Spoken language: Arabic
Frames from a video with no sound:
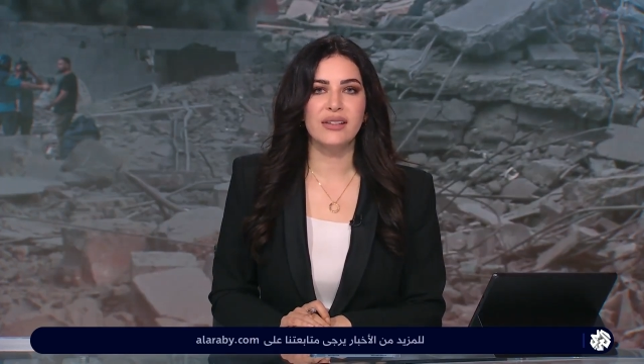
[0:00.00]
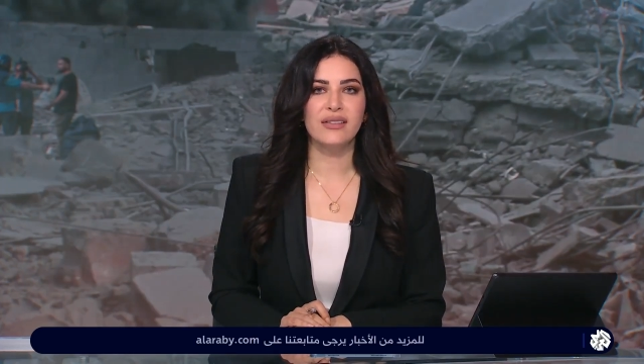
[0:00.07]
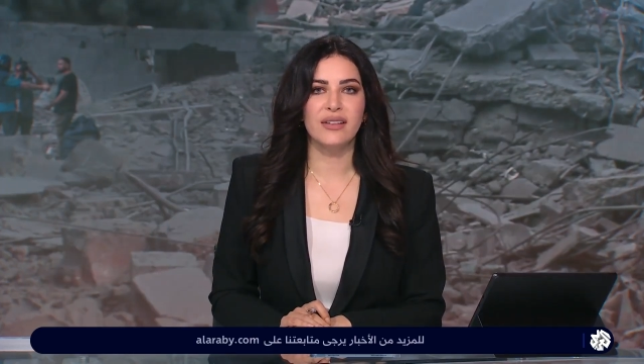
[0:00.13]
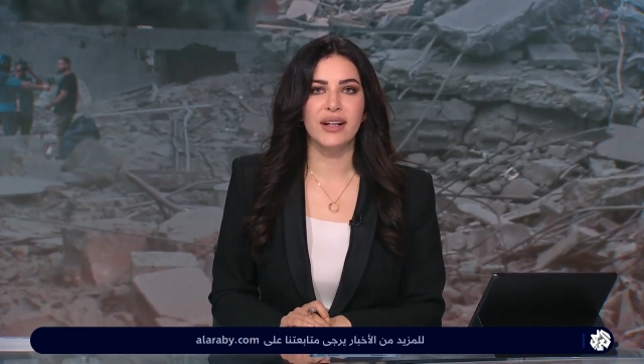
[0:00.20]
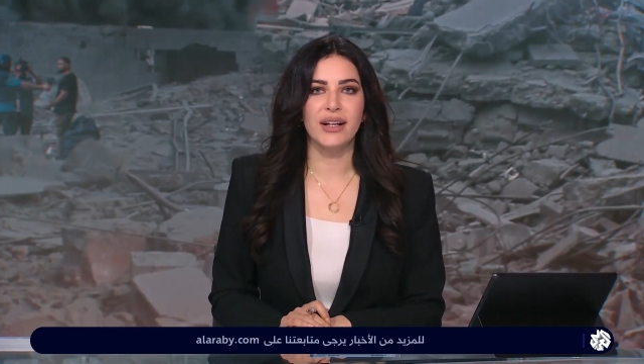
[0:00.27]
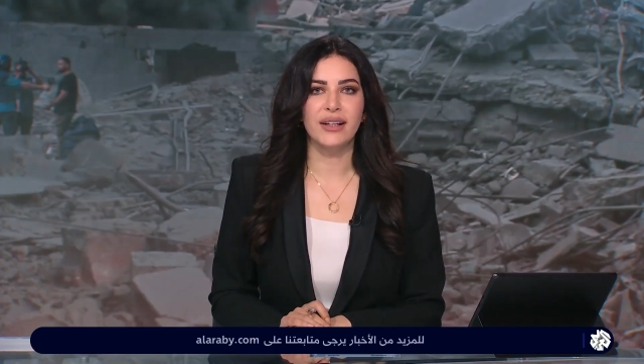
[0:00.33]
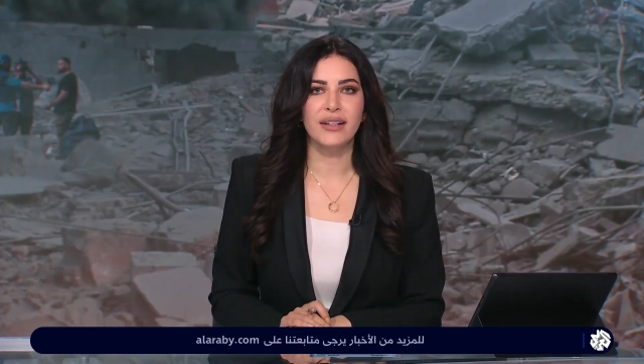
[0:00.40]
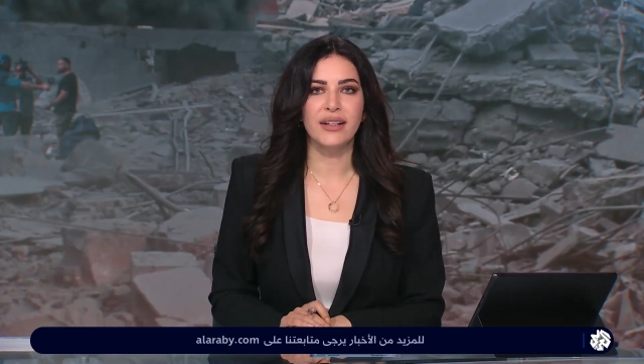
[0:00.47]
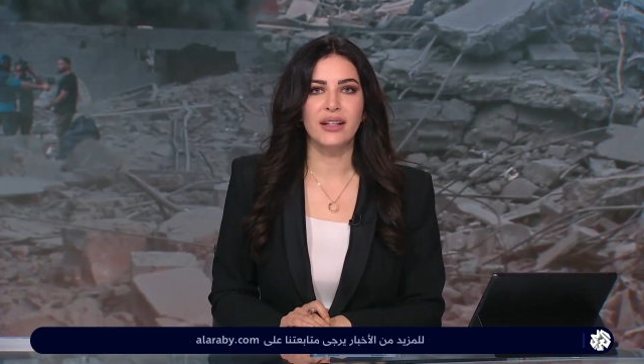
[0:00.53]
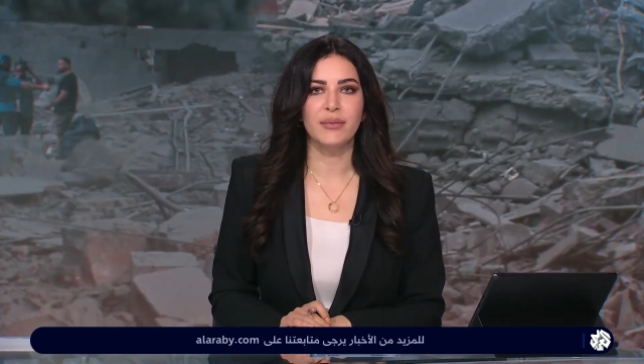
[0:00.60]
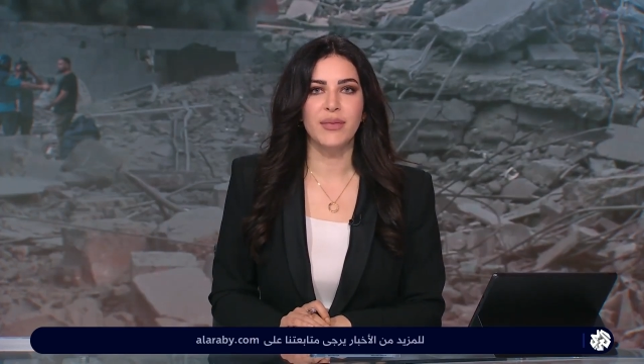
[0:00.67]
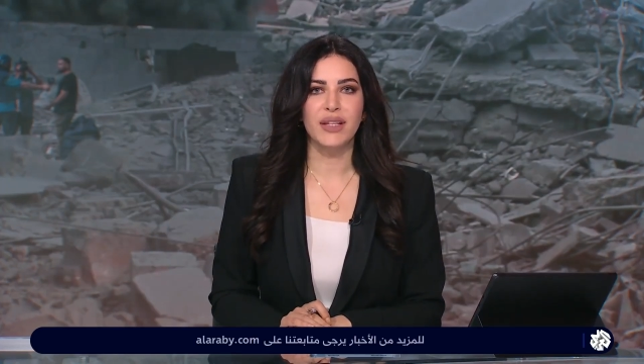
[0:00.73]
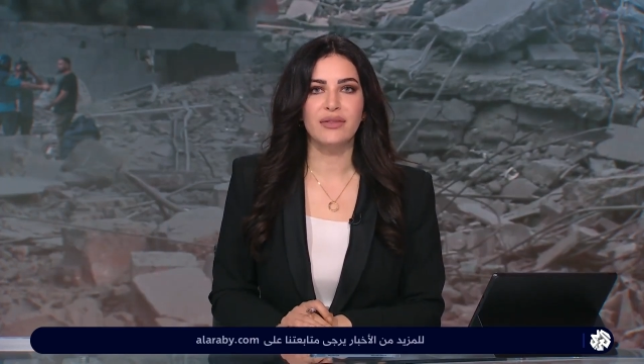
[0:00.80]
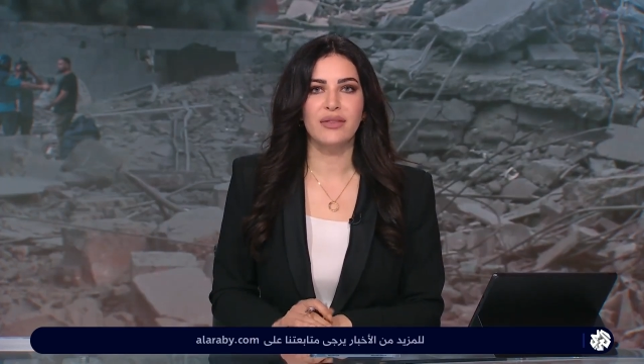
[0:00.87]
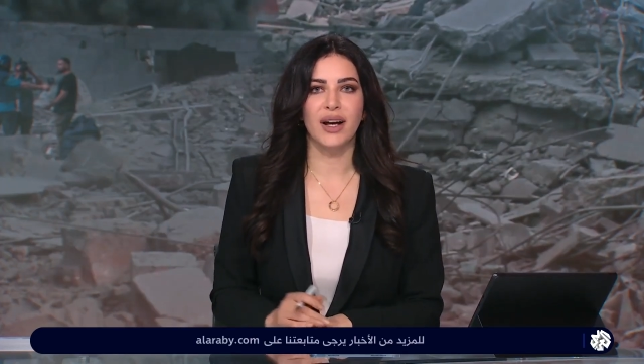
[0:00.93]

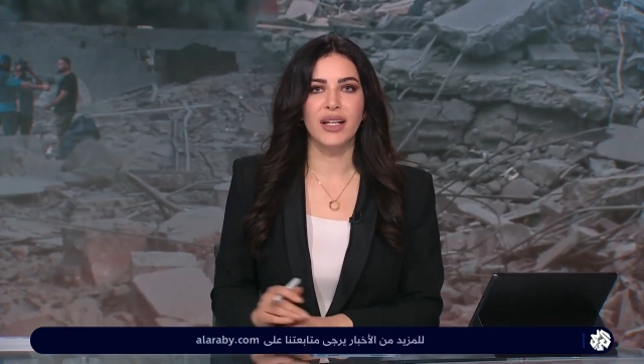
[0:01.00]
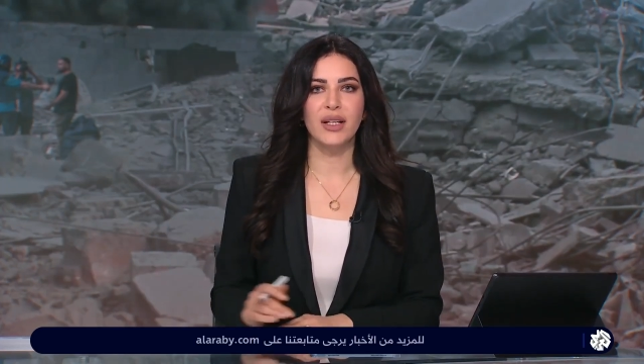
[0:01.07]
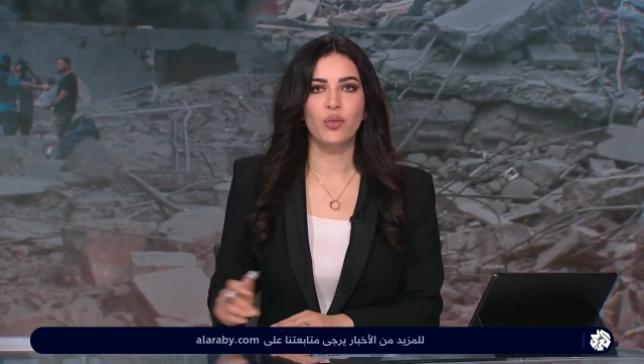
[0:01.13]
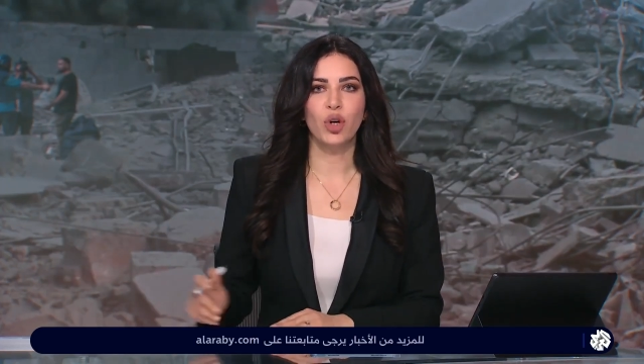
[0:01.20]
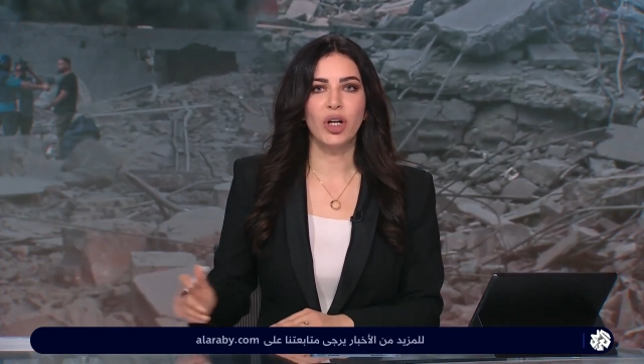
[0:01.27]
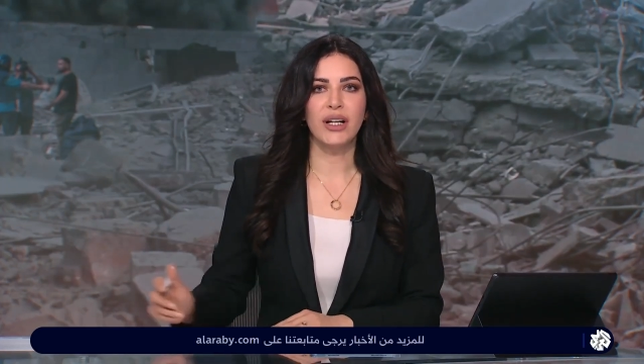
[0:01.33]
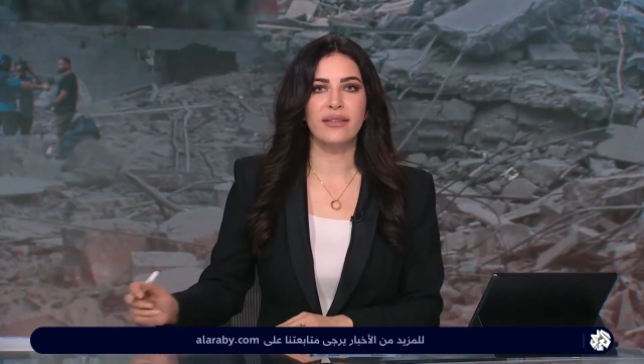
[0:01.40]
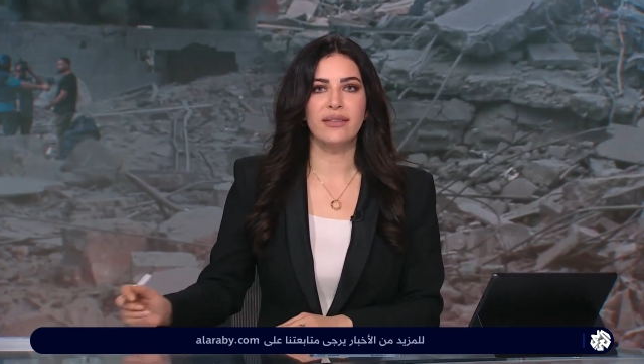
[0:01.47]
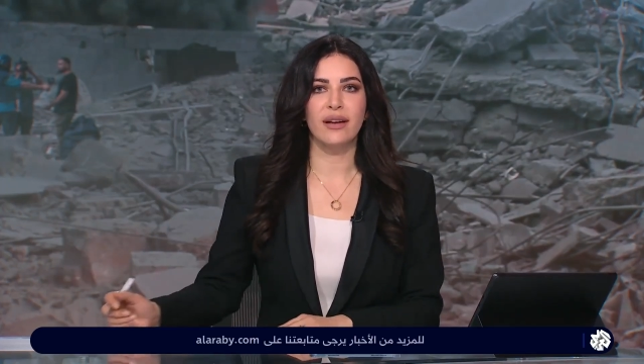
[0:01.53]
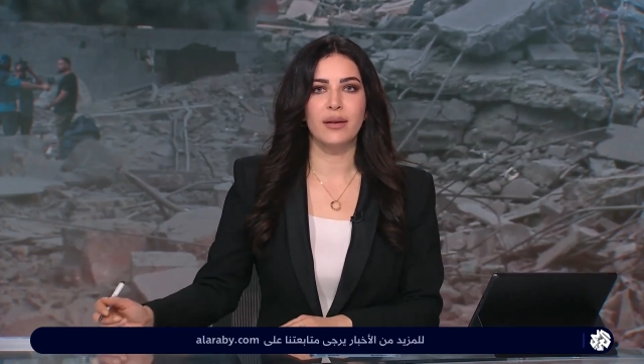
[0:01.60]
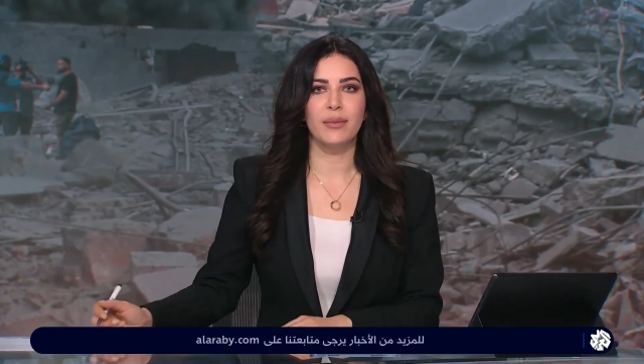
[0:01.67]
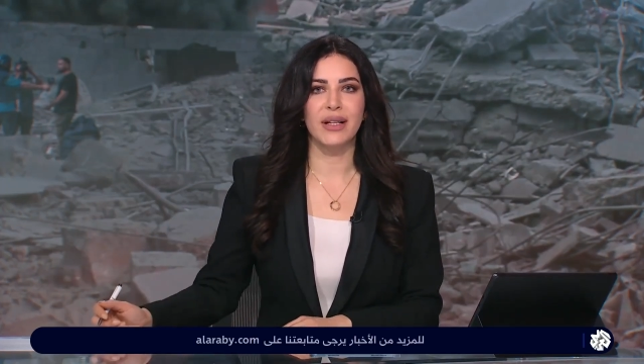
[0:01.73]
إسرائيلي مدفعي محيط